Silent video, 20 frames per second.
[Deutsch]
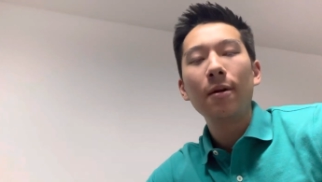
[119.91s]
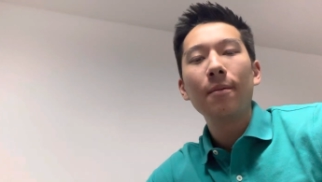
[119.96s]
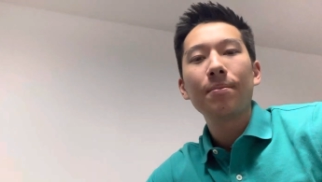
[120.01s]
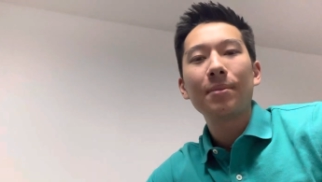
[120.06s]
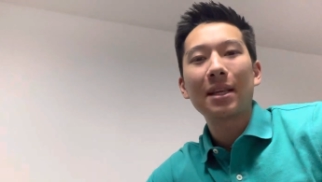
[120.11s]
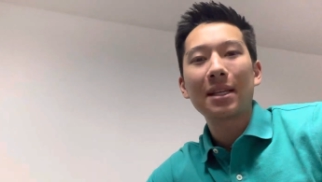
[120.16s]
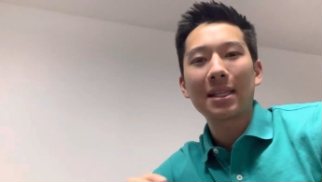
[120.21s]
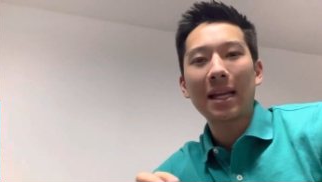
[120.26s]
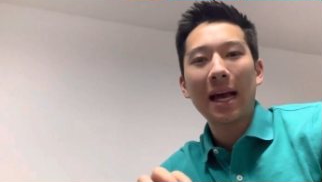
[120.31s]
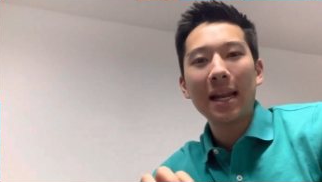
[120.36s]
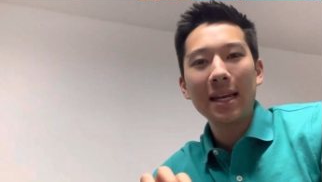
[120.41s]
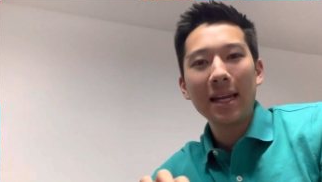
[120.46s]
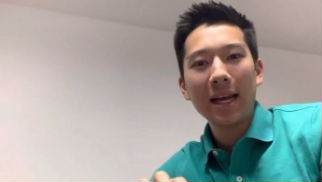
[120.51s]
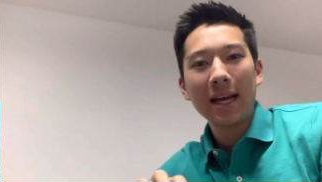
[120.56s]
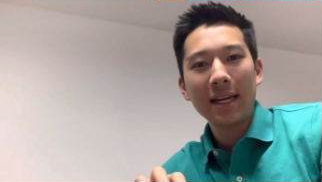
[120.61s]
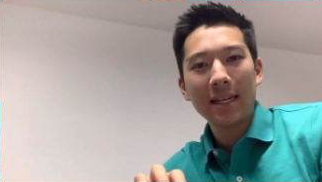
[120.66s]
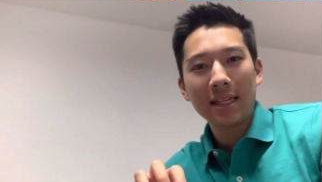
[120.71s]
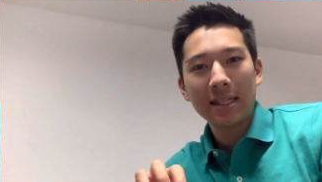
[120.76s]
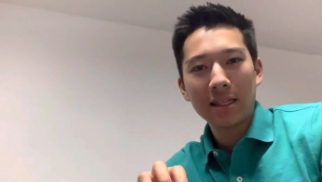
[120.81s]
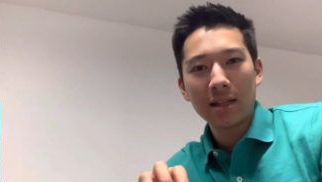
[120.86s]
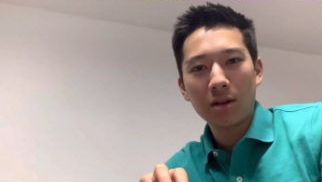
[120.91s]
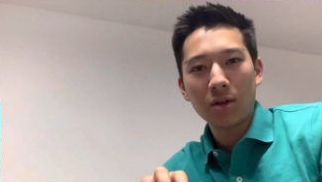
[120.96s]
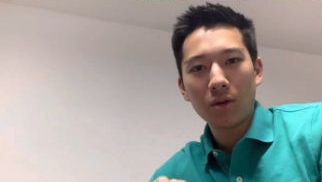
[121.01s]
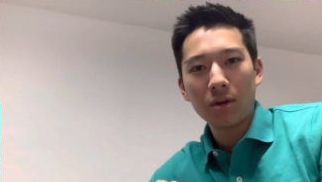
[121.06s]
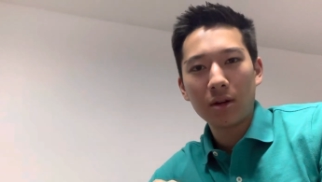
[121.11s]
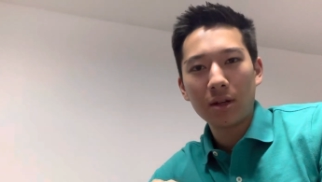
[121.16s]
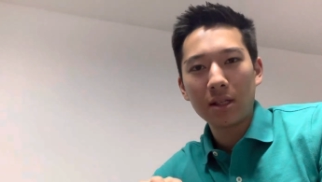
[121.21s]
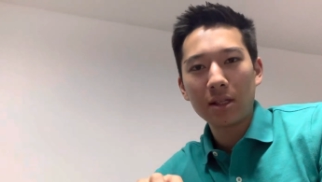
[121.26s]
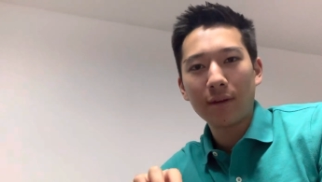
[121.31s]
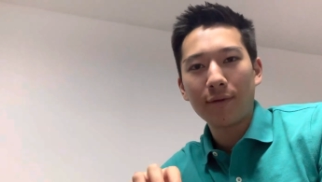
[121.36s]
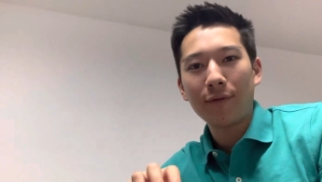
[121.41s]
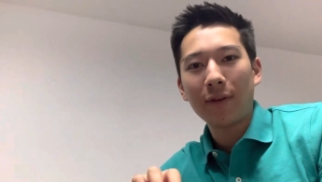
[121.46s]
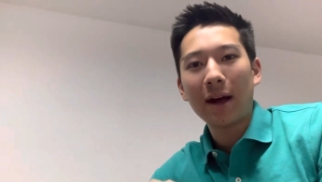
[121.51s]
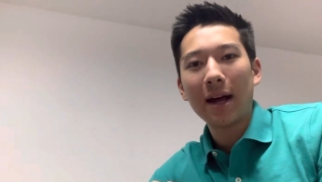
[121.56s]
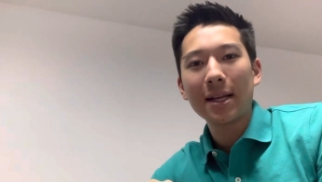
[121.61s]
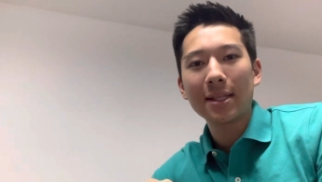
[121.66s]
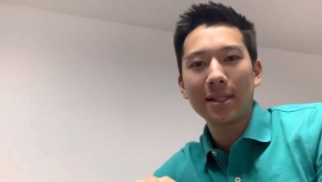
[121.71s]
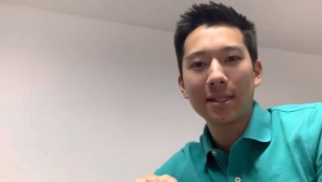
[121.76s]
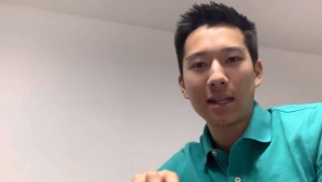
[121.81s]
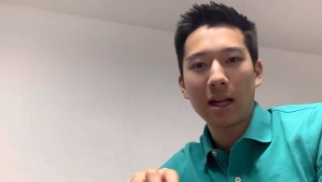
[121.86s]
dass andere diese, Leu diese
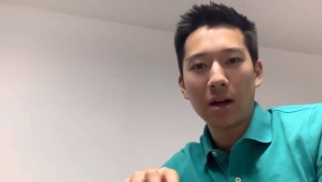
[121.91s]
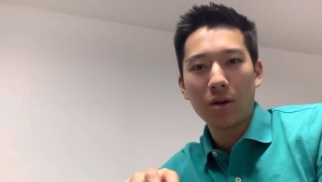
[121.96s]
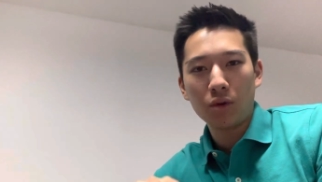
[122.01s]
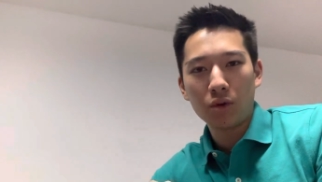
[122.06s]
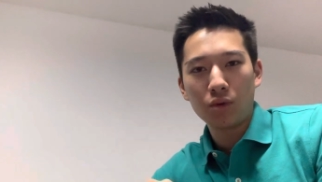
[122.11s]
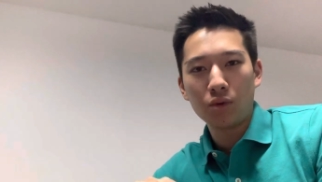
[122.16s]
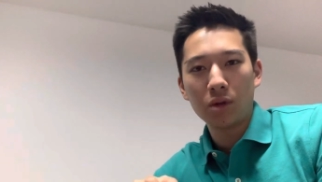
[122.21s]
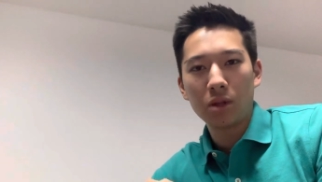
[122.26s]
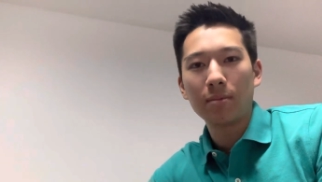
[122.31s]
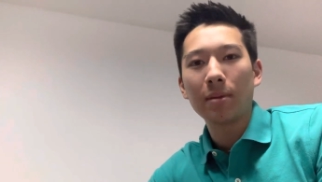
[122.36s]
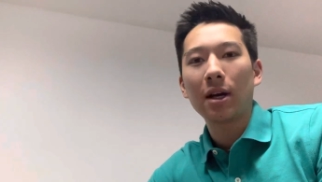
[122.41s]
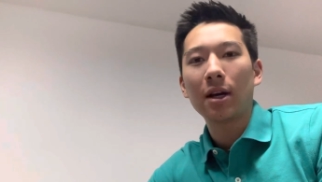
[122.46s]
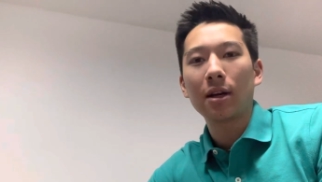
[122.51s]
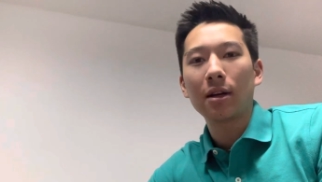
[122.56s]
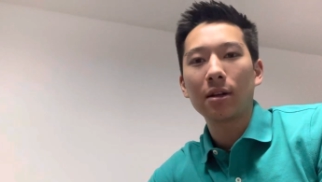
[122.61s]
Phasen auch durchmachen.